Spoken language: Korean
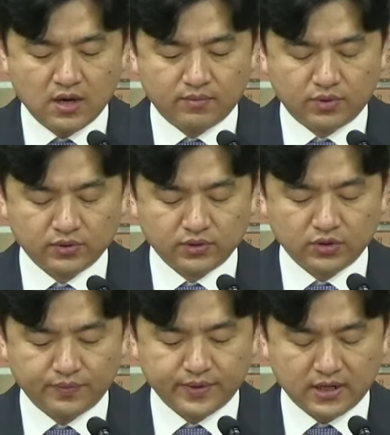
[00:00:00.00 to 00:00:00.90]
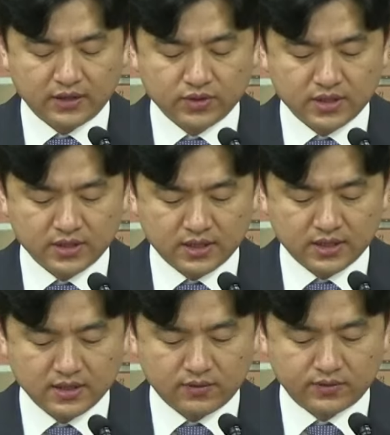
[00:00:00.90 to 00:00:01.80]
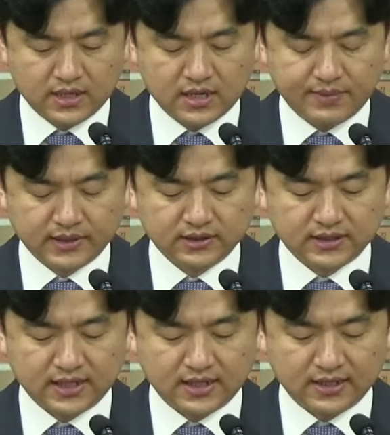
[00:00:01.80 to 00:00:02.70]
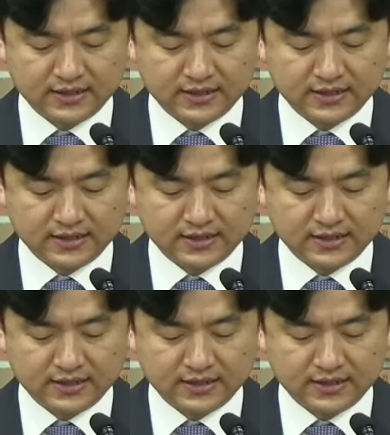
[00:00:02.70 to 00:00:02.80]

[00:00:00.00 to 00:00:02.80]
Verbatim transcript: 본디오 빌라도에게 고난을 받으사